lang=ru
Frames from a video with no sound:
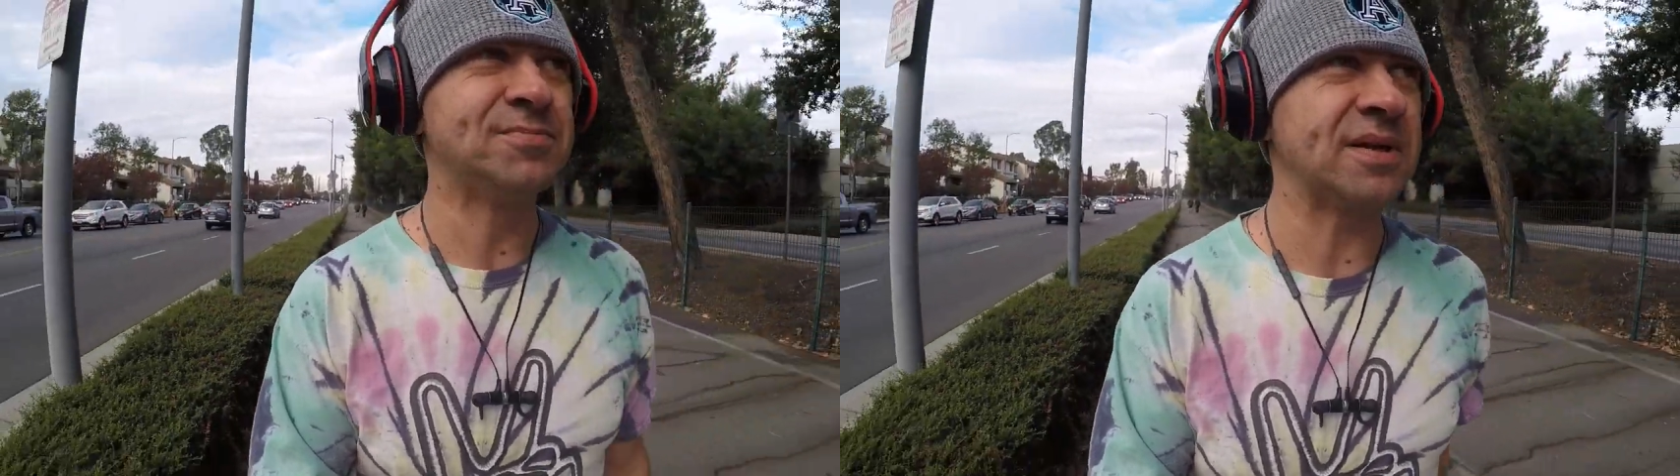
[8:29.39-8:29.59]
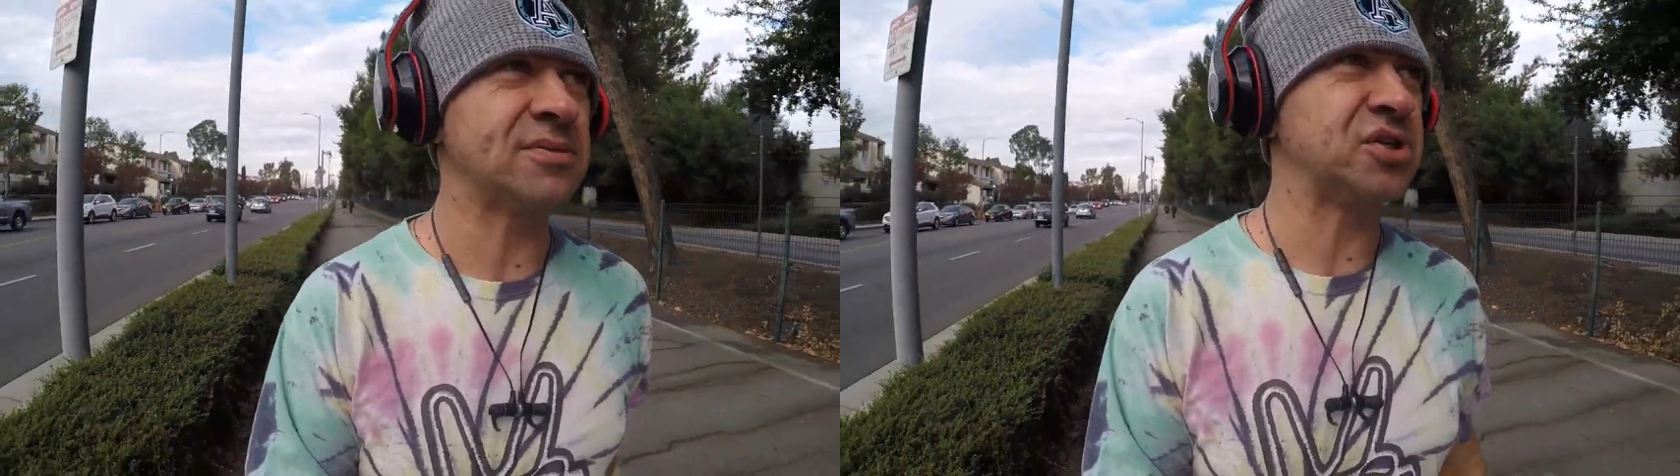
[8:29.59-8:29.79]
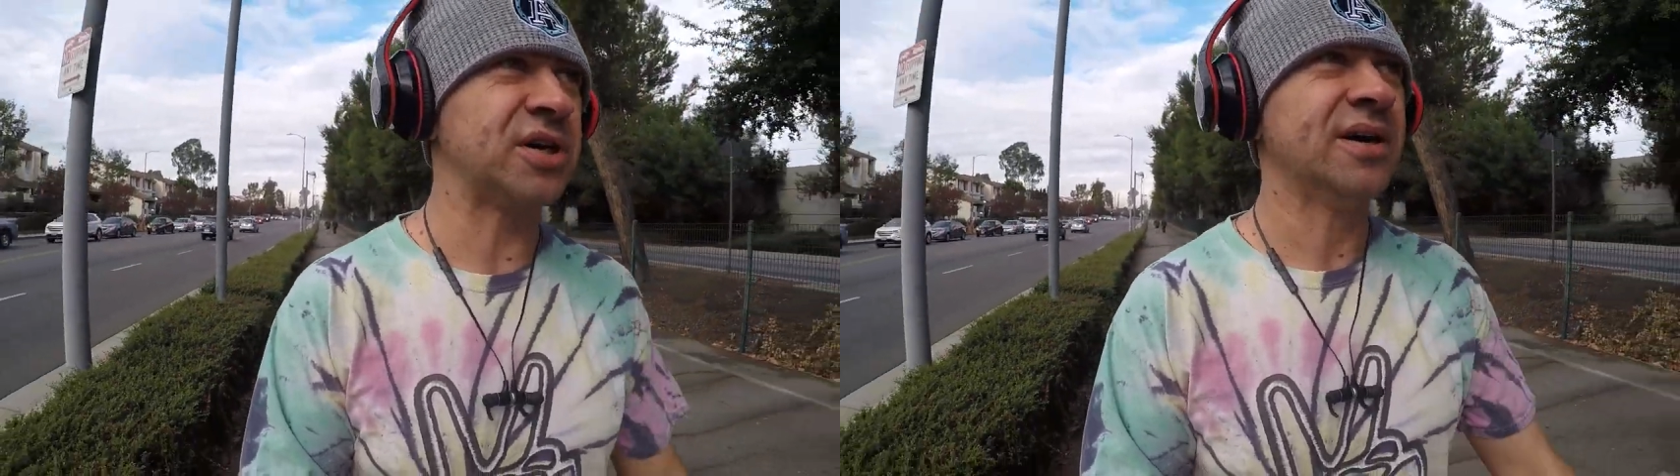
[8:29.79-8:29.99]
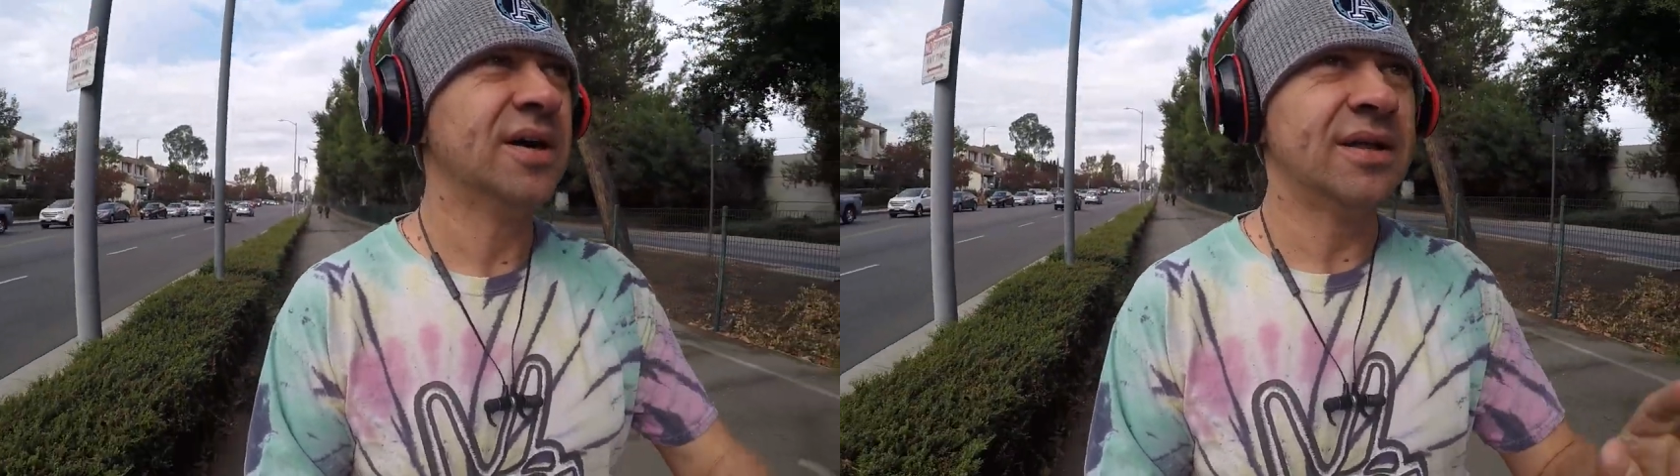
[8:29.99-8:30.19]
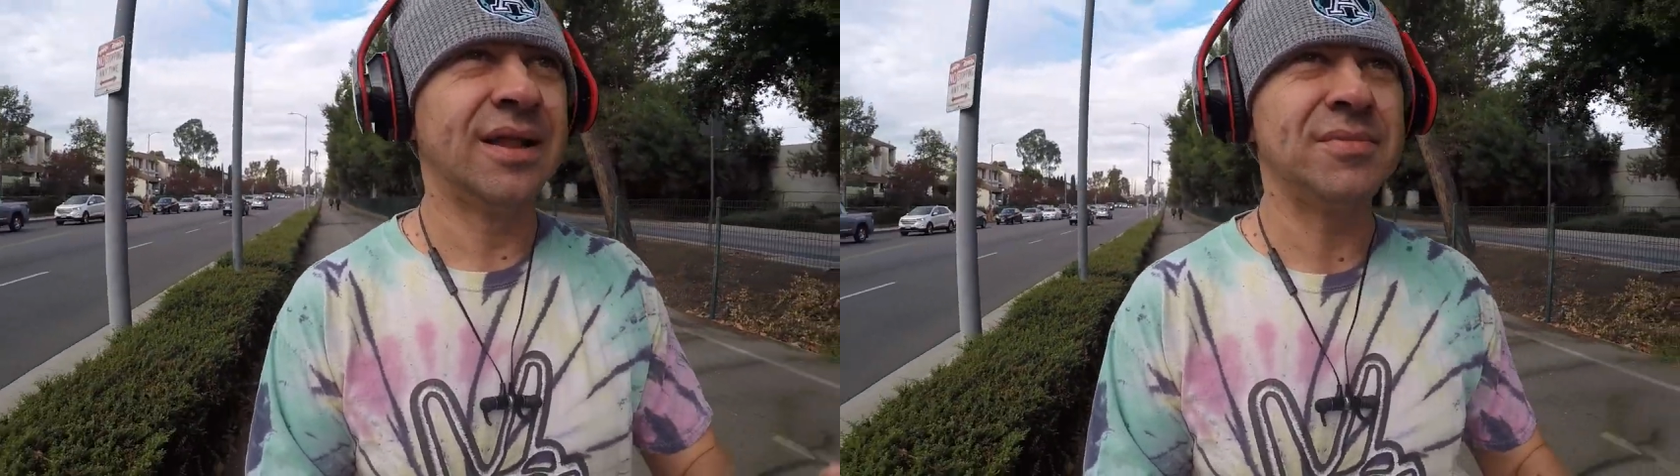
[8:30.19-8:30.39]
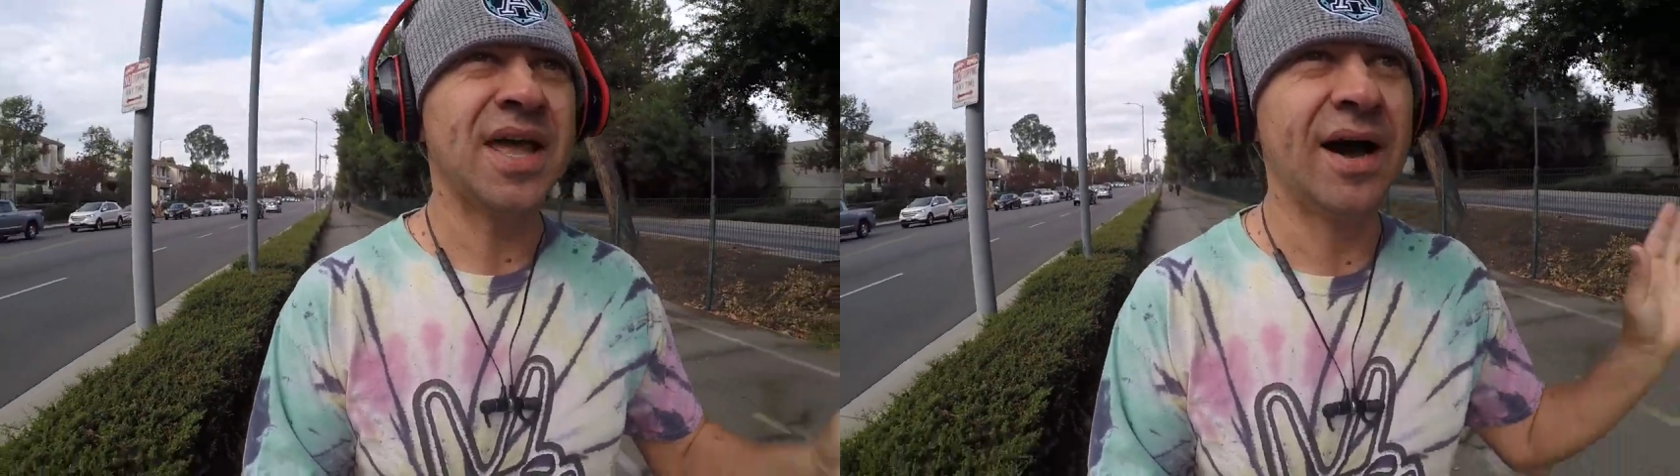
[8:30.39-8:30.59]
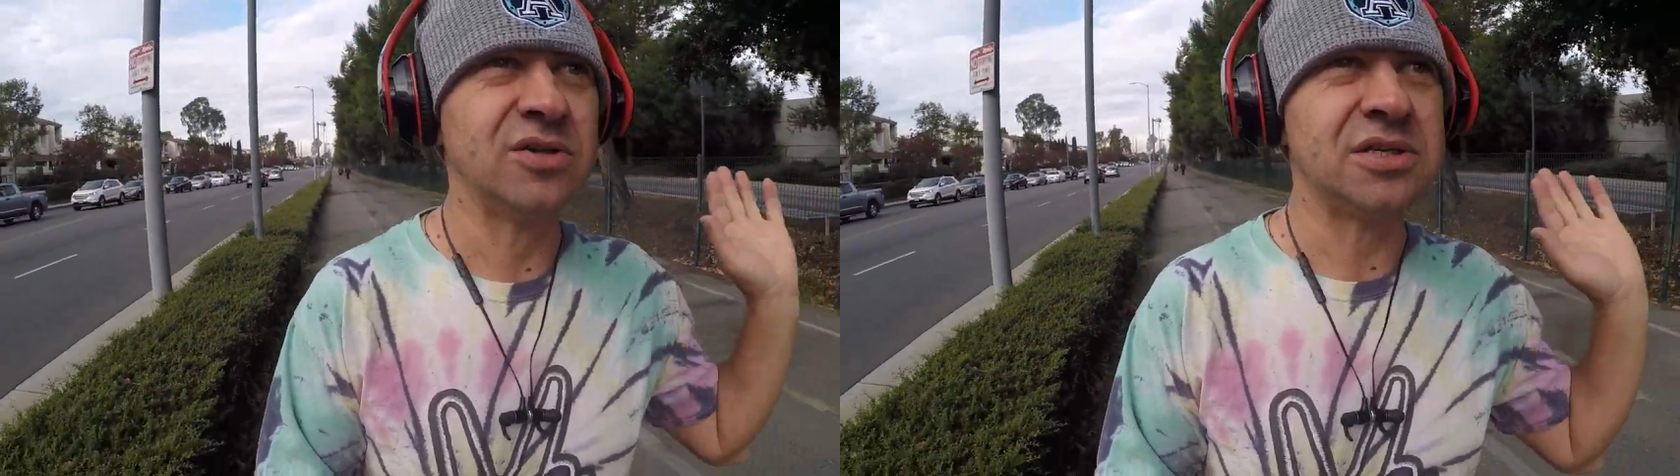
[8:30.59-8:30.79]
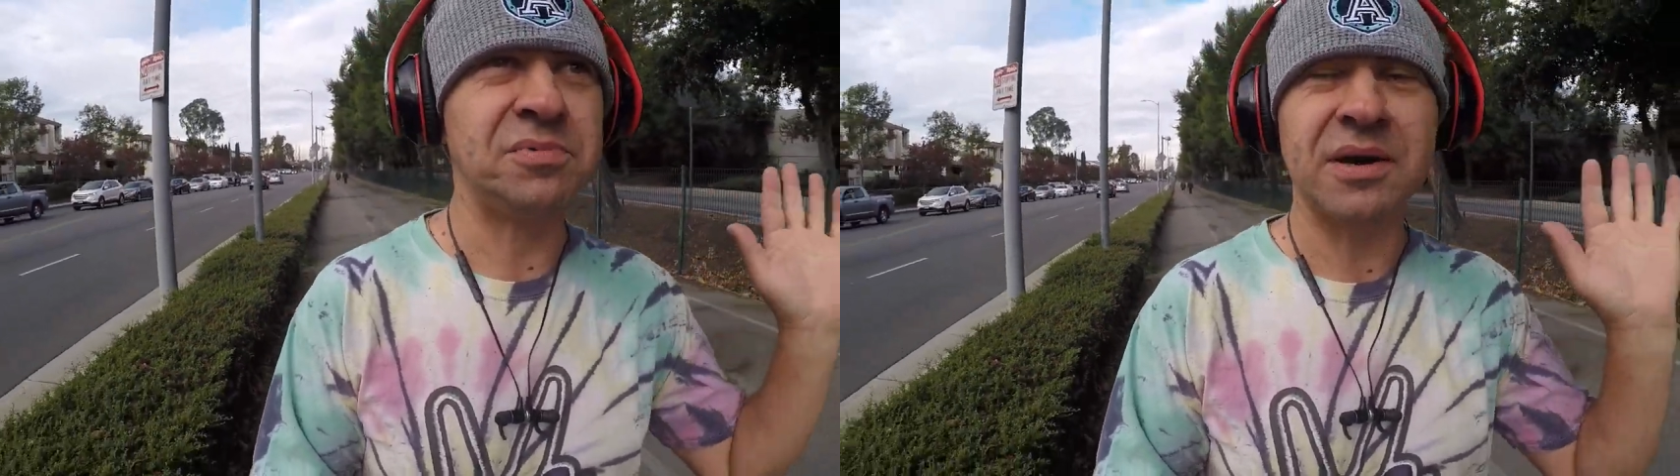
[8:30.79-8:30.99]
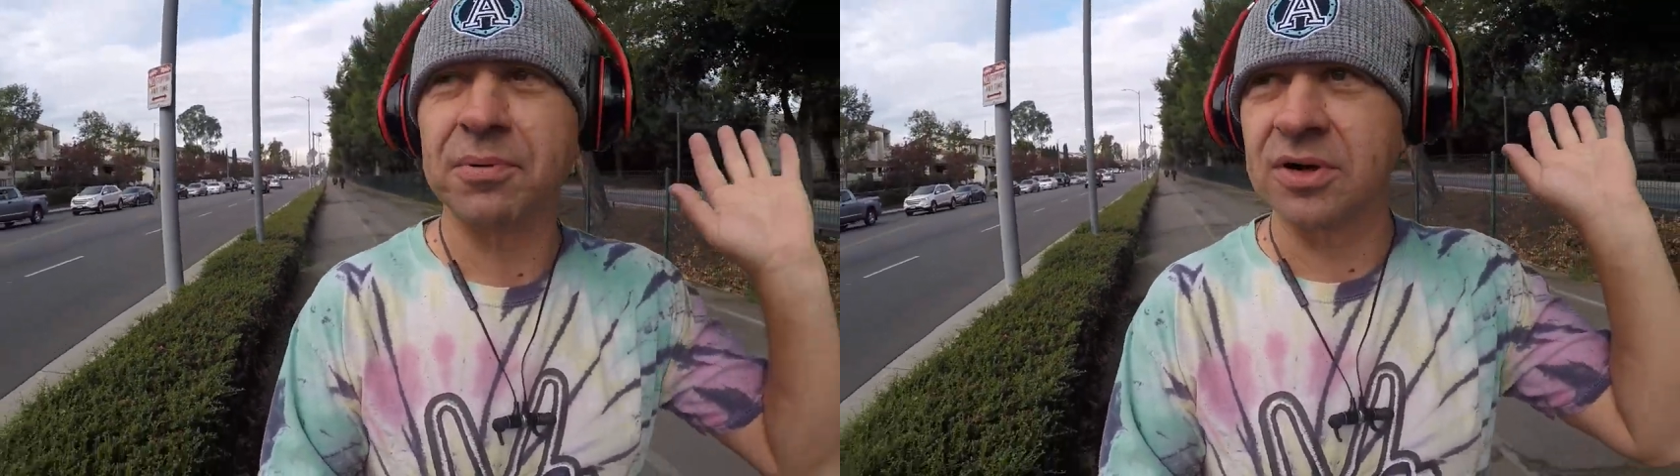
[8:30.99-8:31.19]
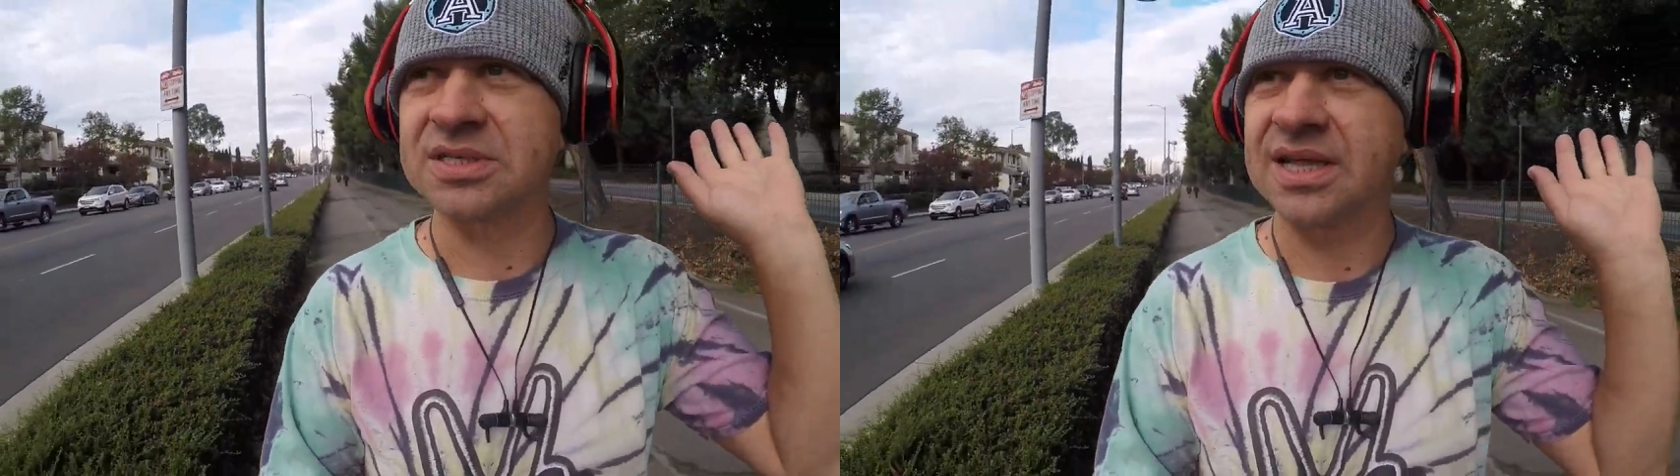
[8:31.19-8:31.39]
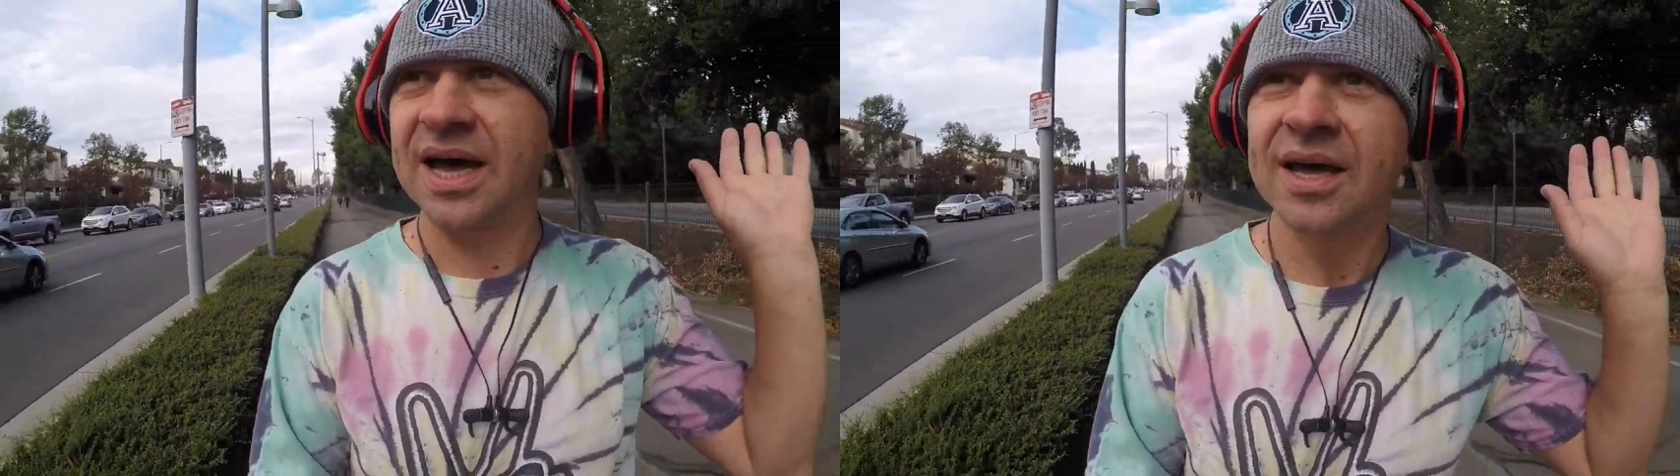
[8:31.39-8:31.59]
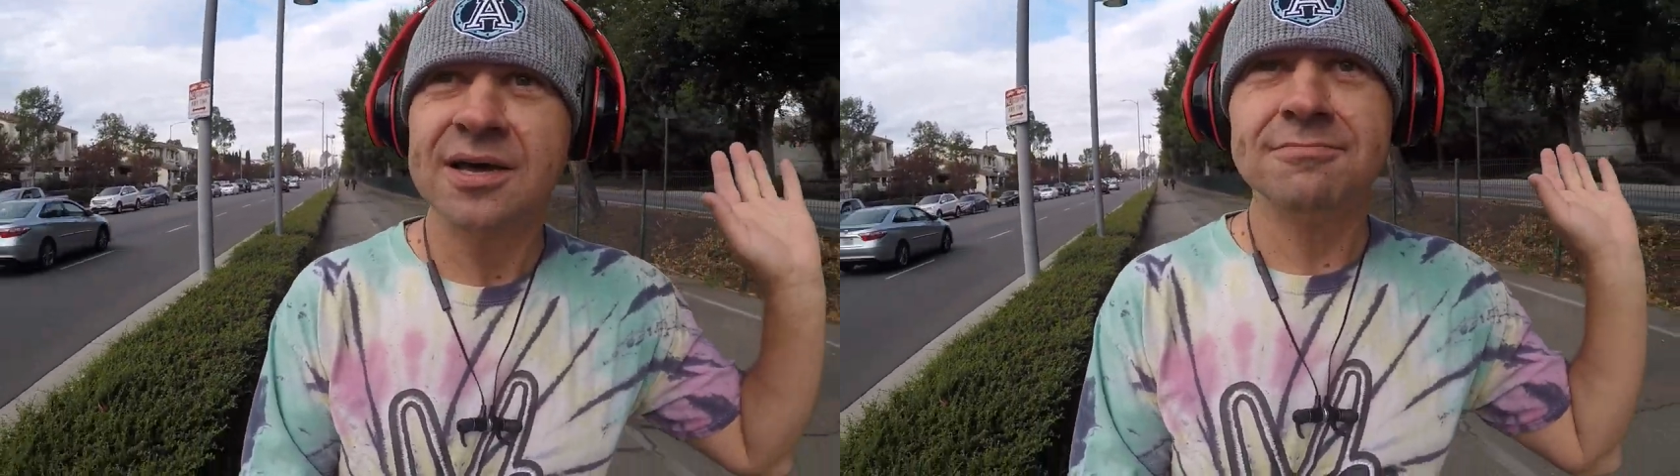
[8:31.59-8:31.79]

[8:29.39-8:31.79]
потому что для меня он теперь просто